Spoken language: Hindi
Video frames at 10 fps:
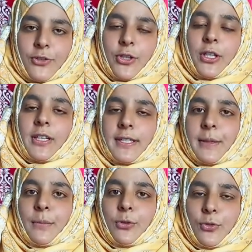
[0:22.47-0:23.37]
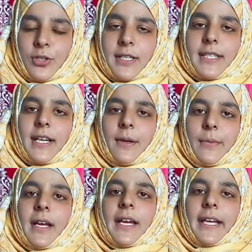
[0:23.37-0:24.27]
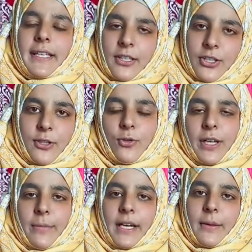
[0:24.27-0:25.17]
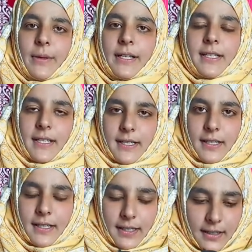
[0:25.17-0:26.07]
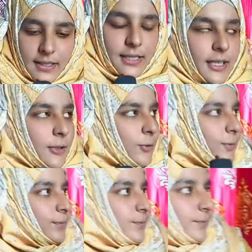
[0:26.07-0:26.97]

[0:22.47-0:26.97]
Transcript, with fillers: है जुनेद अजीम मतु जिनसे हम इन्हीं चीज़ों के बारे में डिस्कस करेंगे असलकुम